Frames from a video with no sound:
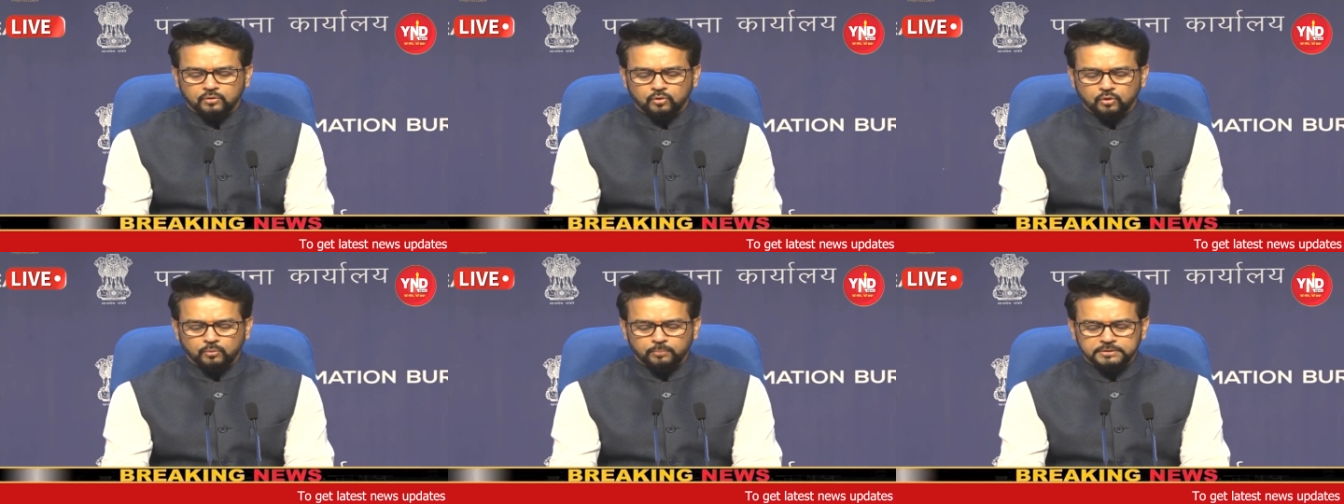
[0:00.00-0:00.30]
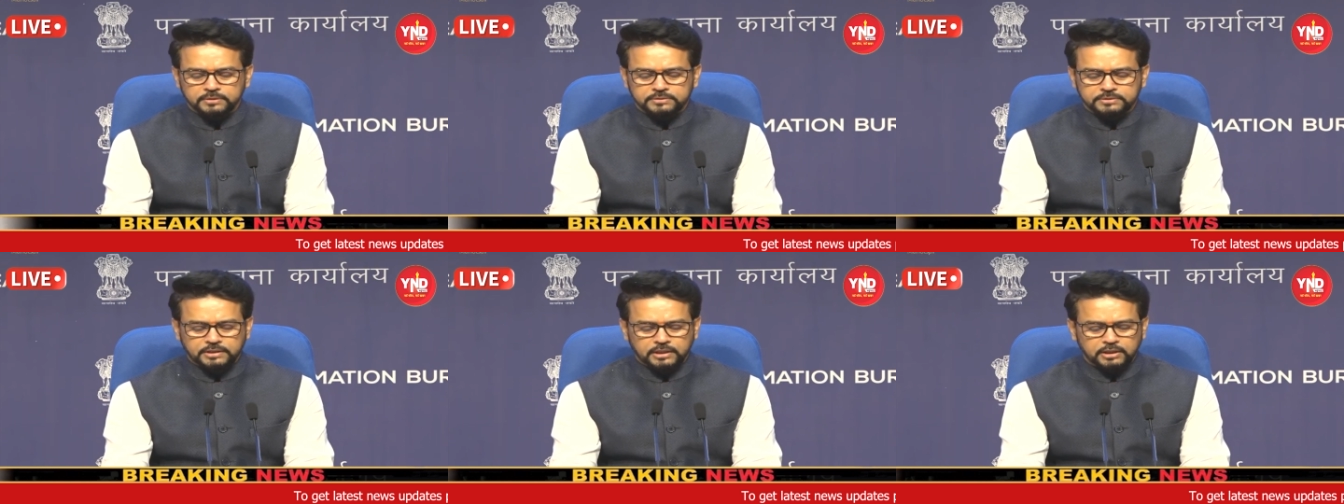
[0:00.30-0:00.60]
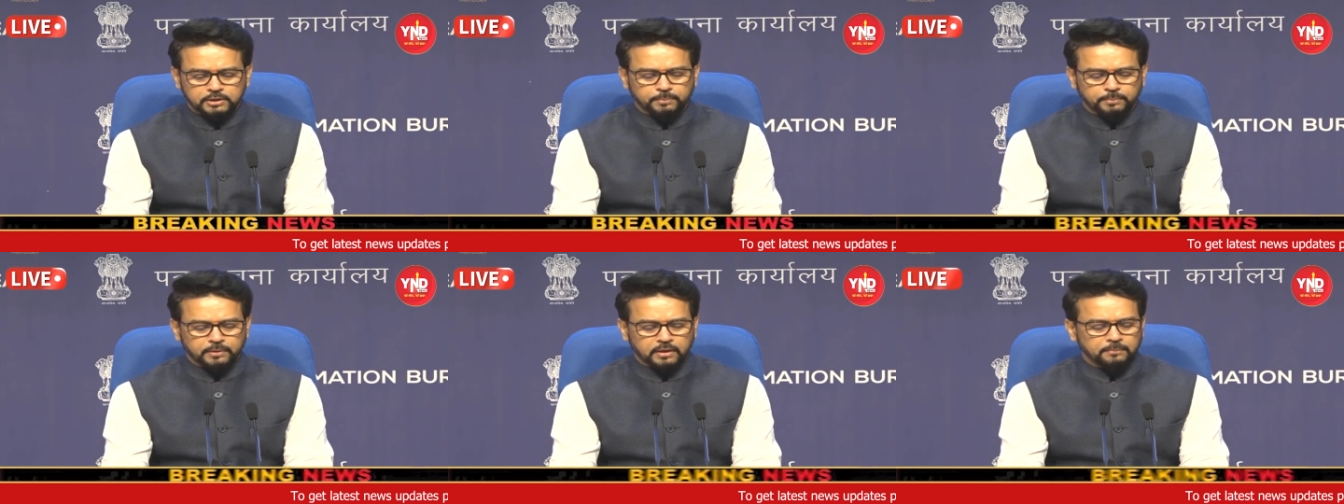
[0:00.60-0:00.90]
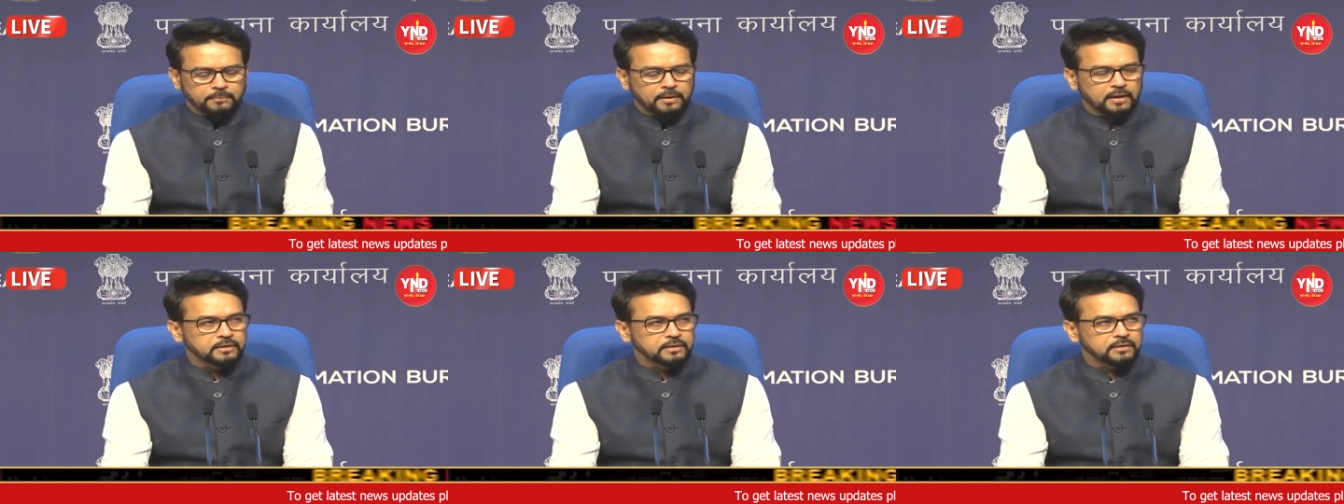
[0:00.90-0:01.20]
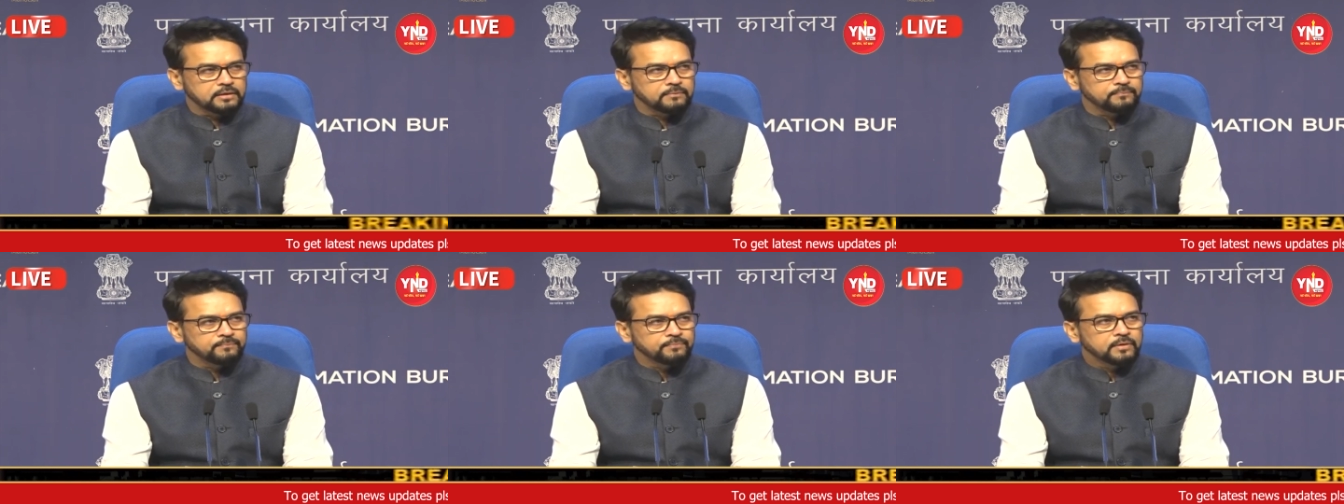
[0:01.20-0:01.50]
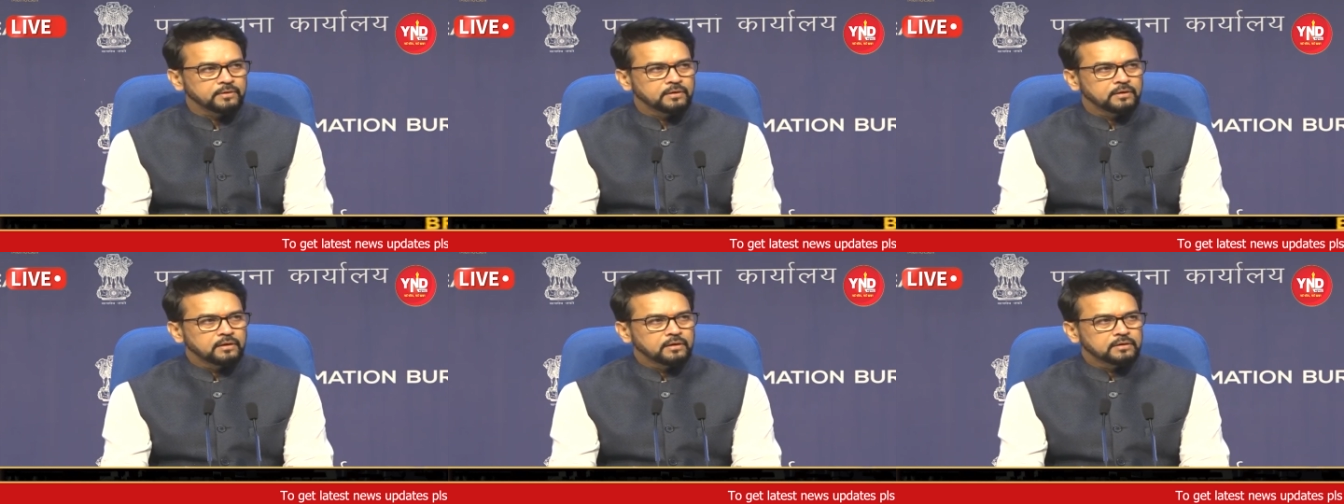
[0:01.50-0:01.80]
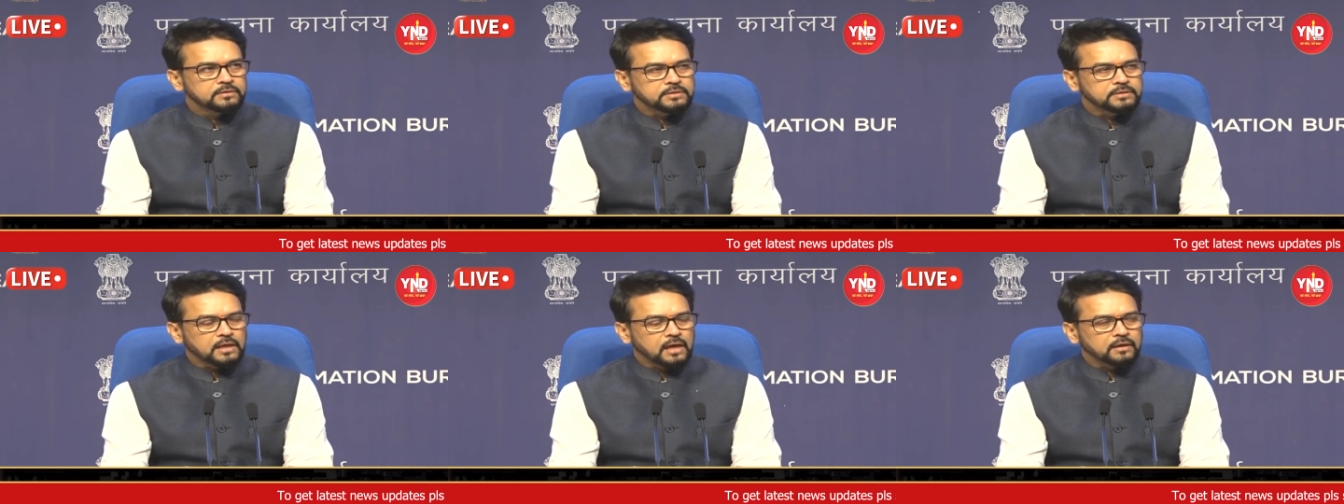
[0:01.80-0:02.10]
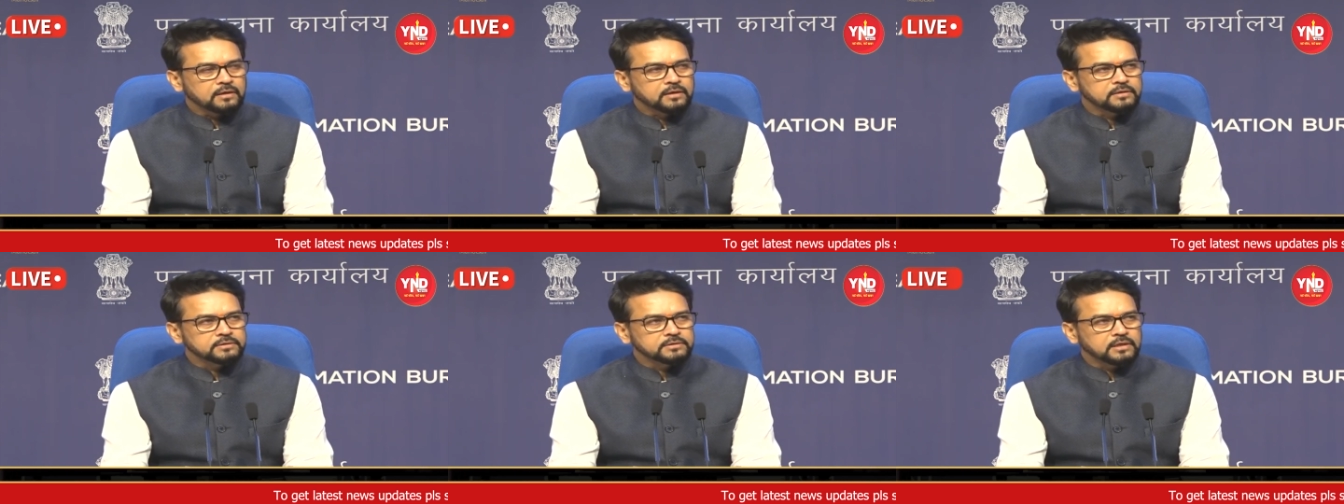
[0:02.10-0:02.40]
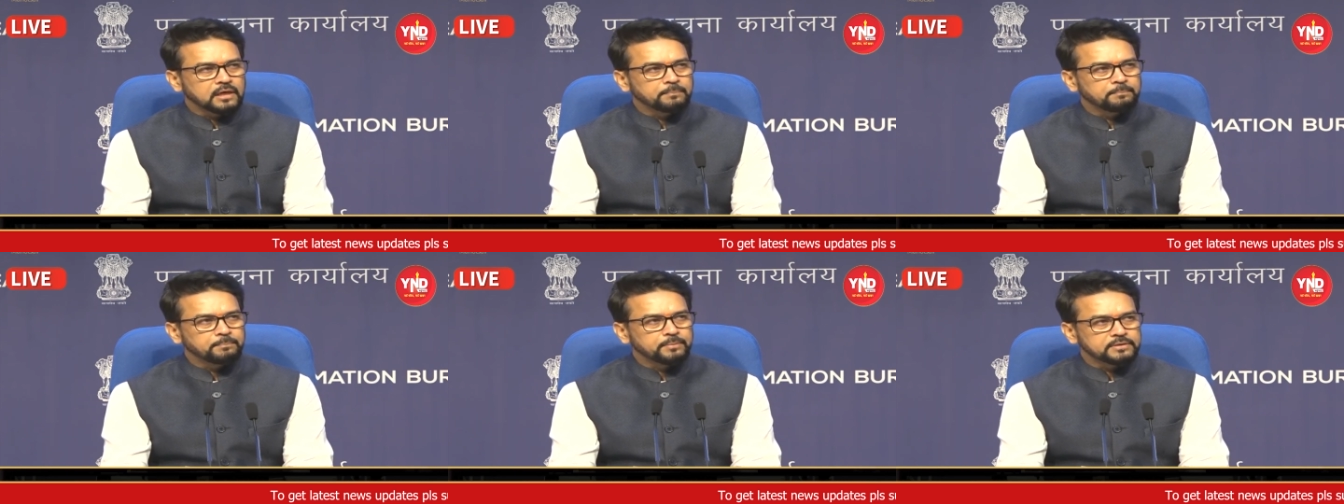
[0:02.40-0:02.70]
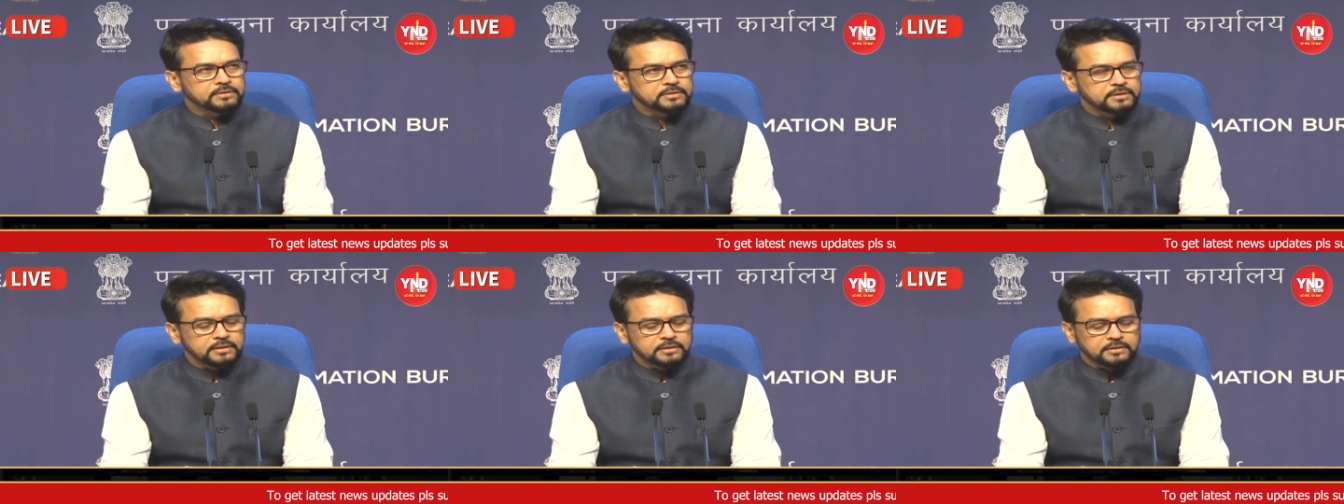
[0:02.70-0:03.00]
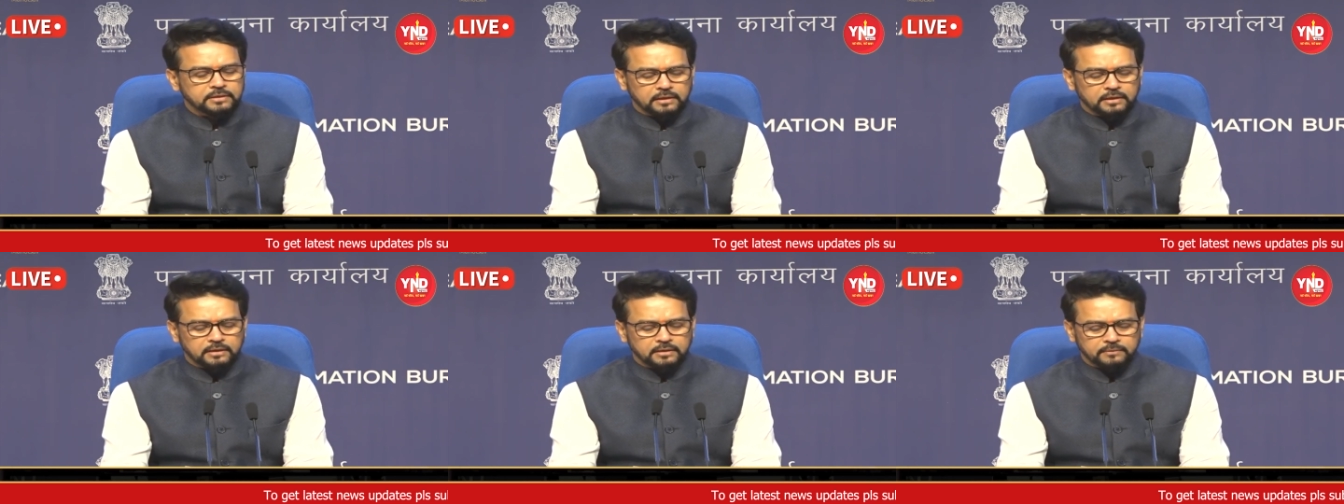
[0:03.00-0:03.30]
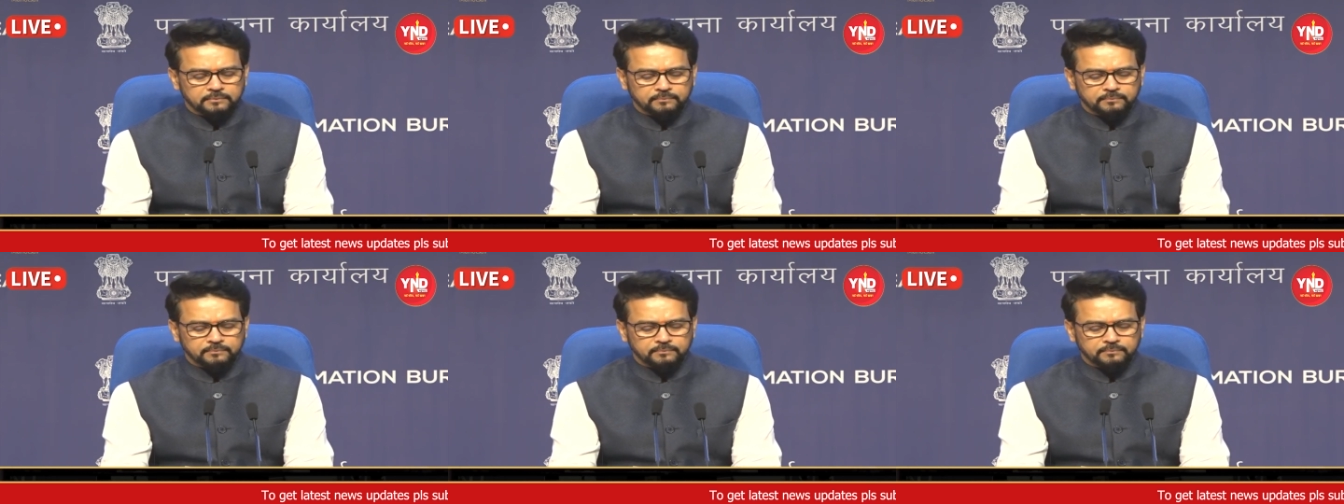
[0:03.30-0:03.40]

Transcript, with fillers: ग्लोबल स्टेज पर हमारी ताकत का प्रतीक है